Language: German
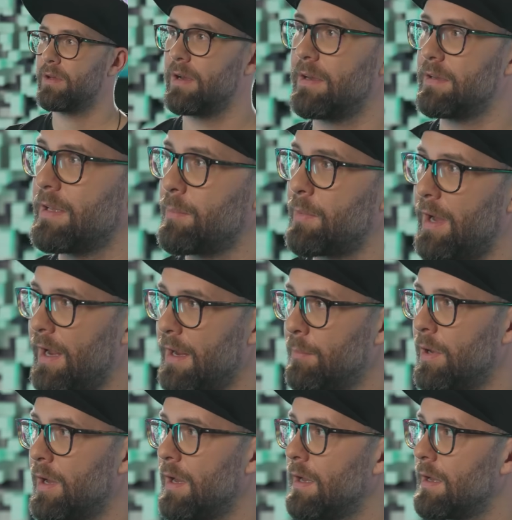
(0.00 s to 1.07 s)
Also ich habe
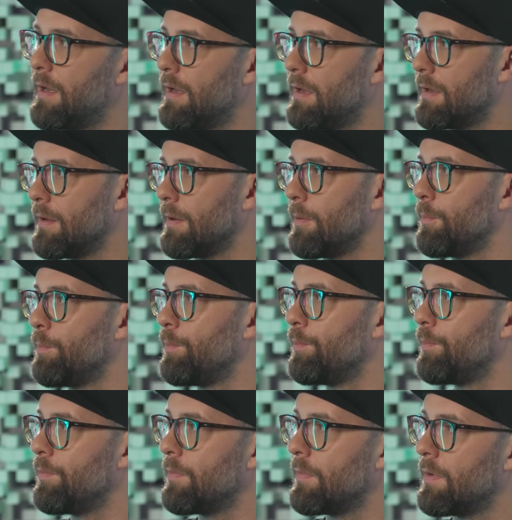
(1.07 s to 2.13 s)
einmal
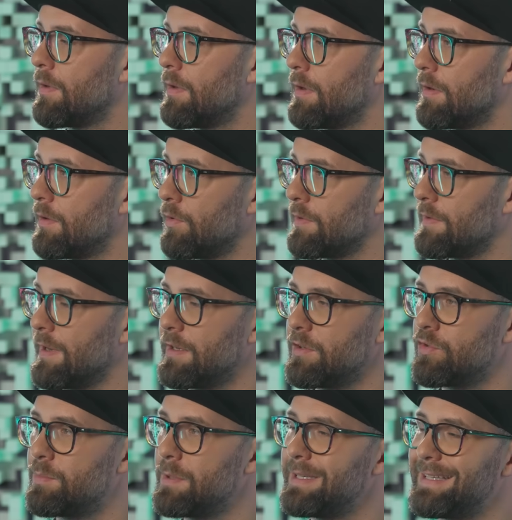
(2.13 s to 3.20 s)
ähm, ein Konzert
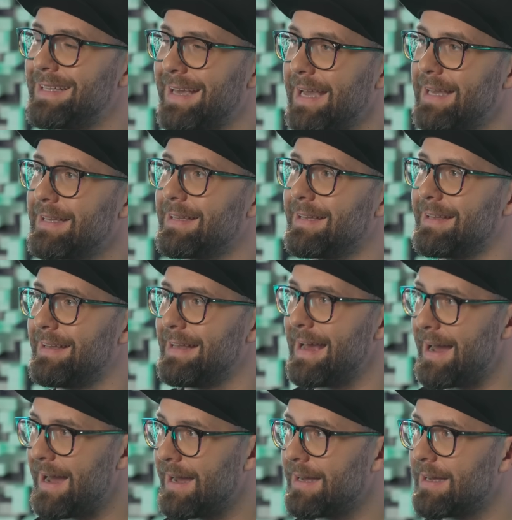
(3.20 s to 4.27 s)
gespielt direkt
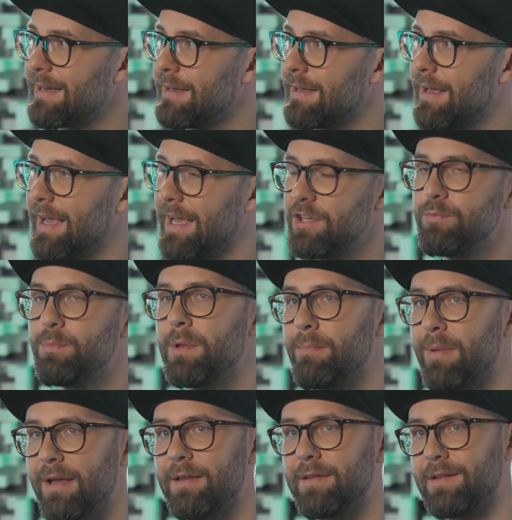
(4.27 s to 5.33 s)
nach HP
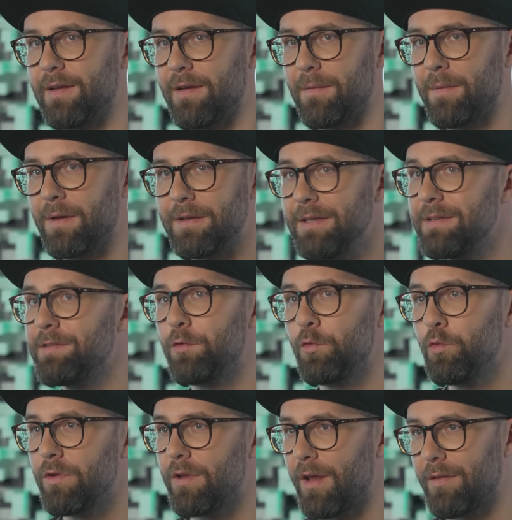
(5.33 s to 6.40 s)
Baxter. Nicht
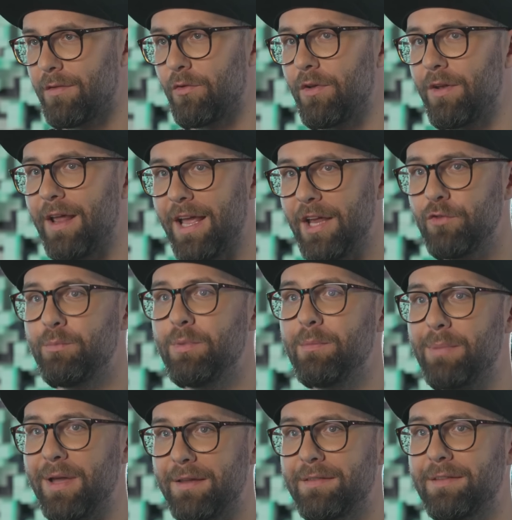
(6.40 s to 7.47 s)
Scooter, sondern
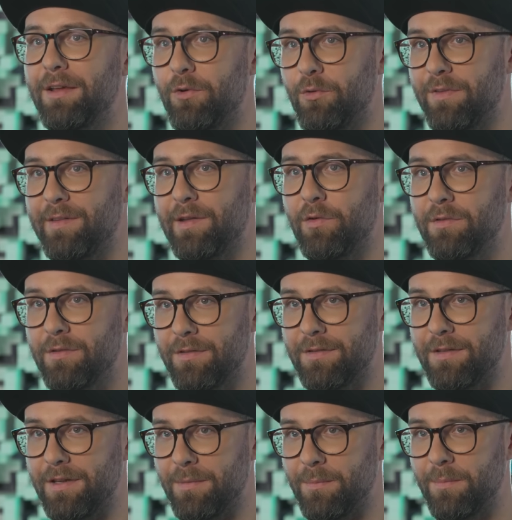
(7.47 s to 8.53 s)
HP Baxter und
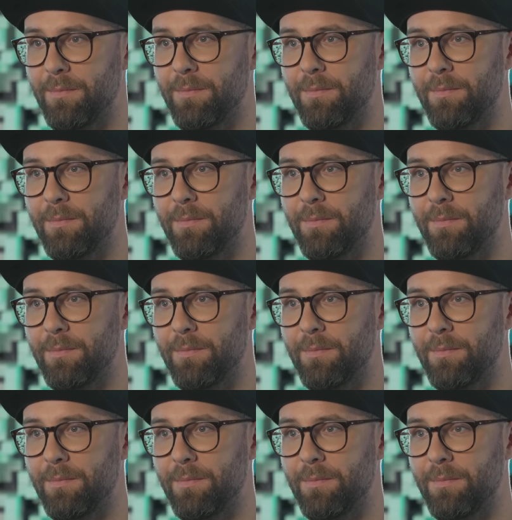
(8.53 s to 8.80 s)
Soundsystem.